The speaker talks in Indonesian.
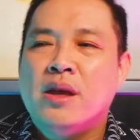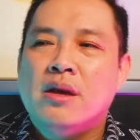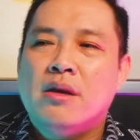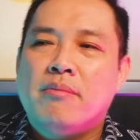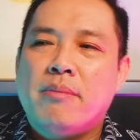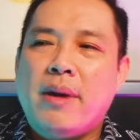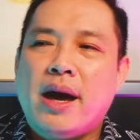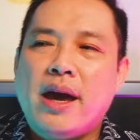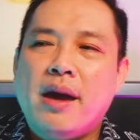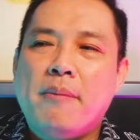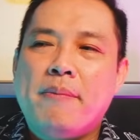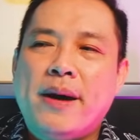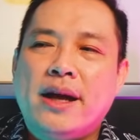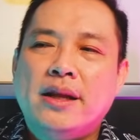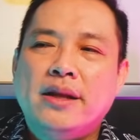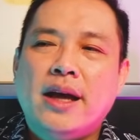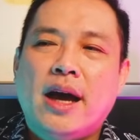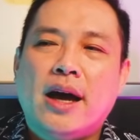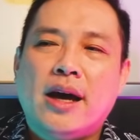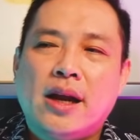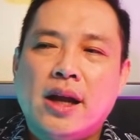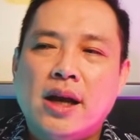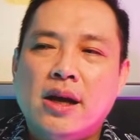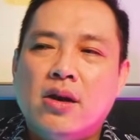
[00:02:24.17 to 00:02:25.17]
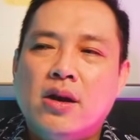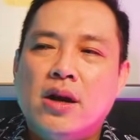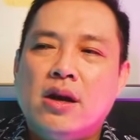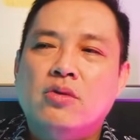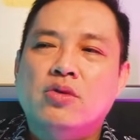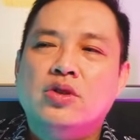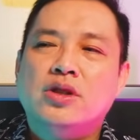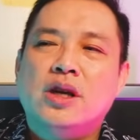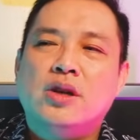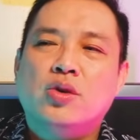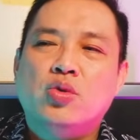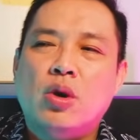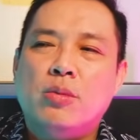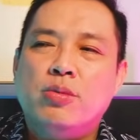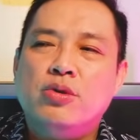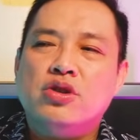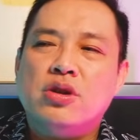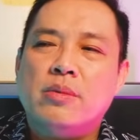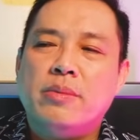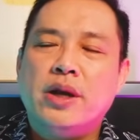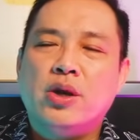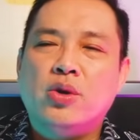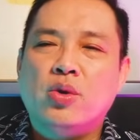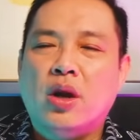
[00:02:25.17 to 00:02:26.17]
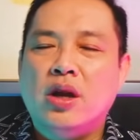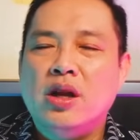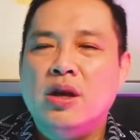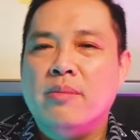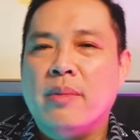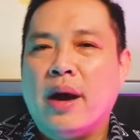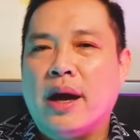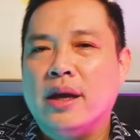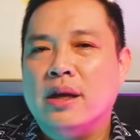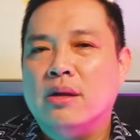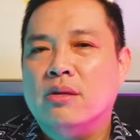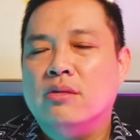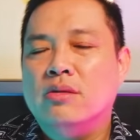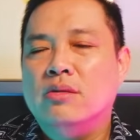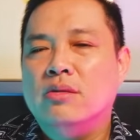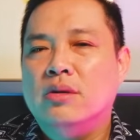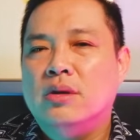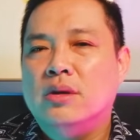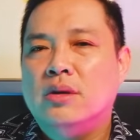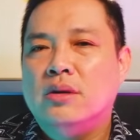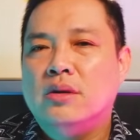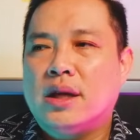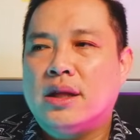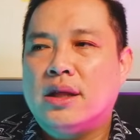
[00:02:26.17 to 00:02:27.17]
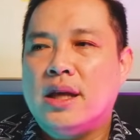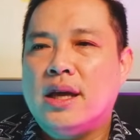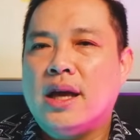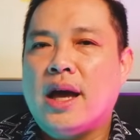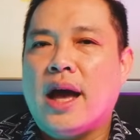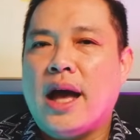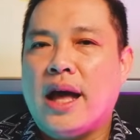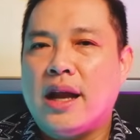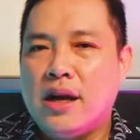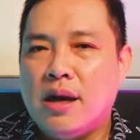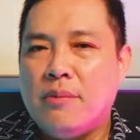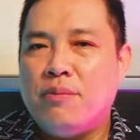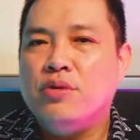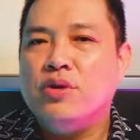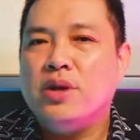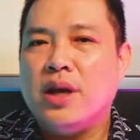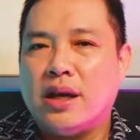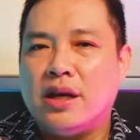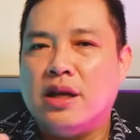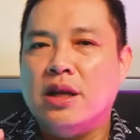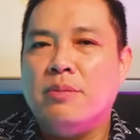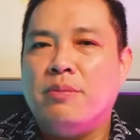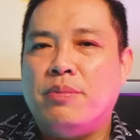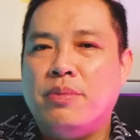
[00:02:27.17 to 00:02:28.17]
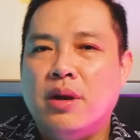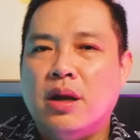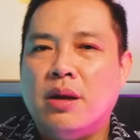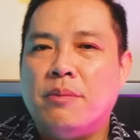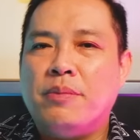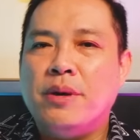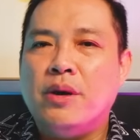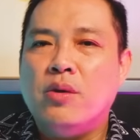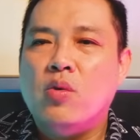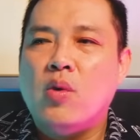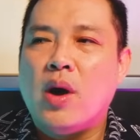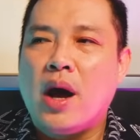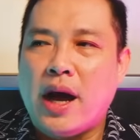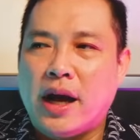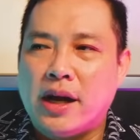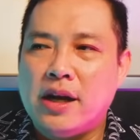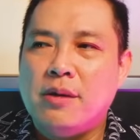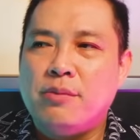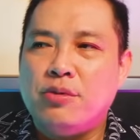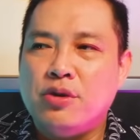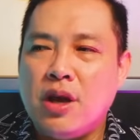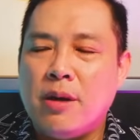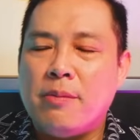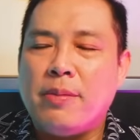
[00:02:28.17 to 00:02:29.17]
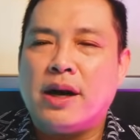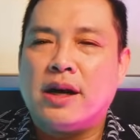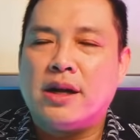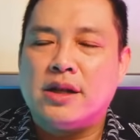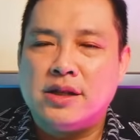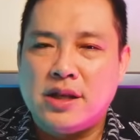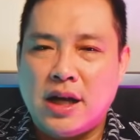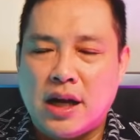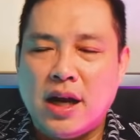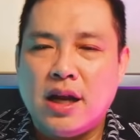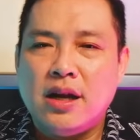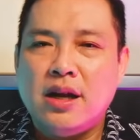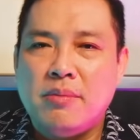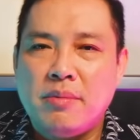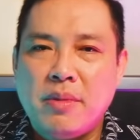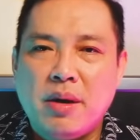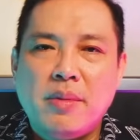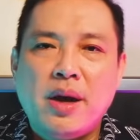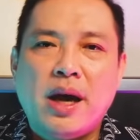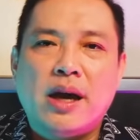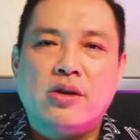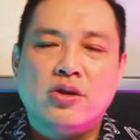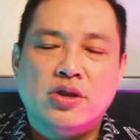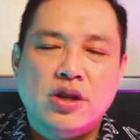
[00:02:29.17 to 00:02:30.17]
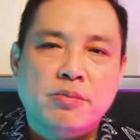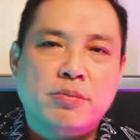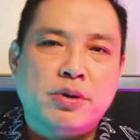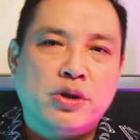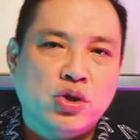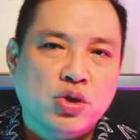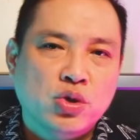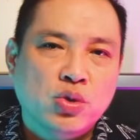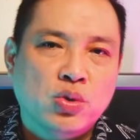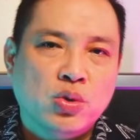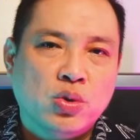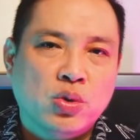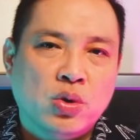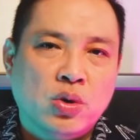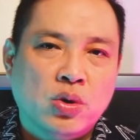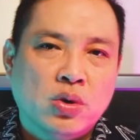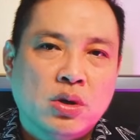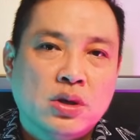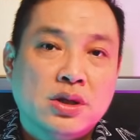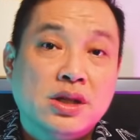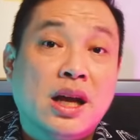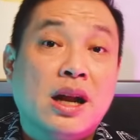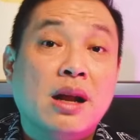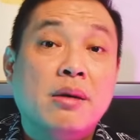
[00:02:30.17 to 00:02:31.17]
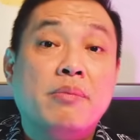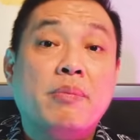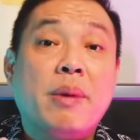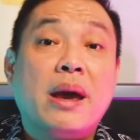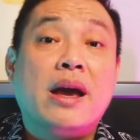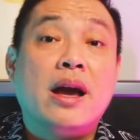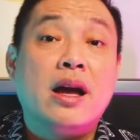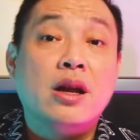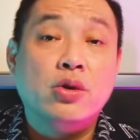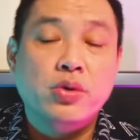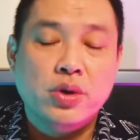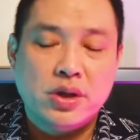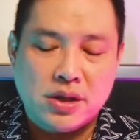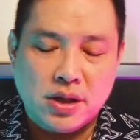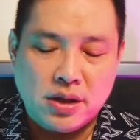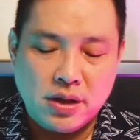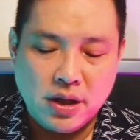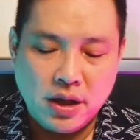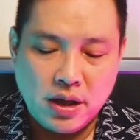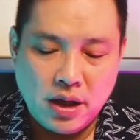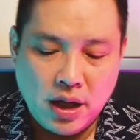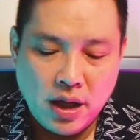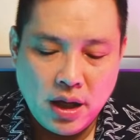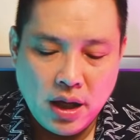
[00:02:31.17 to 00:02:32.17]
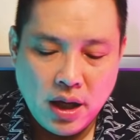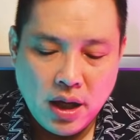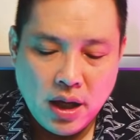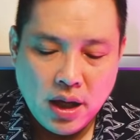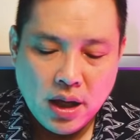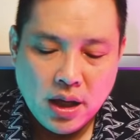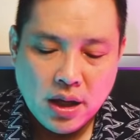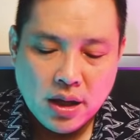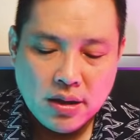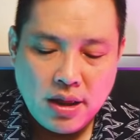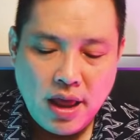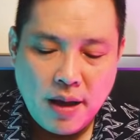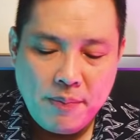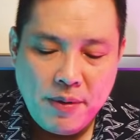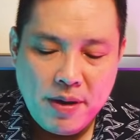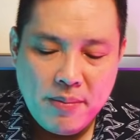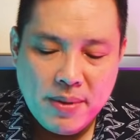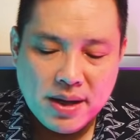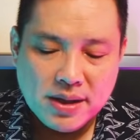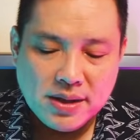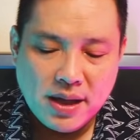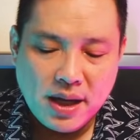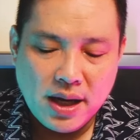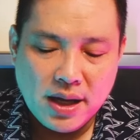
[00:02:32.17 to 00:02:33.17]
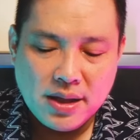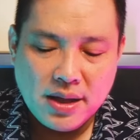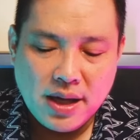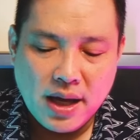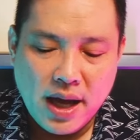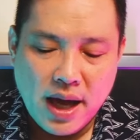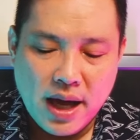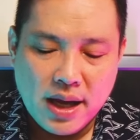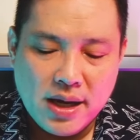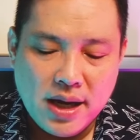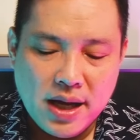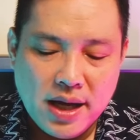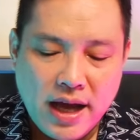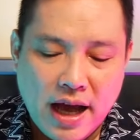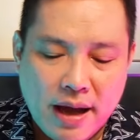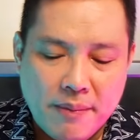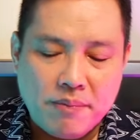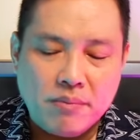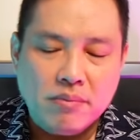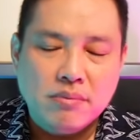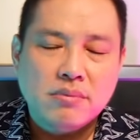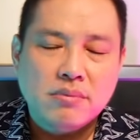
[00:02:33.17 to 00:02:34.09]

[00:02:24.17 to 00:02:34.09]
Makanya banyak orang-orang usia 20 sampai 25 itu ketika Anda punya di, lebih uang, Anda punya pekerjaan, Anda memang harusnya bersyukur. Sekarang pegang duit sendiri. Tapi masalahnya Anda nggak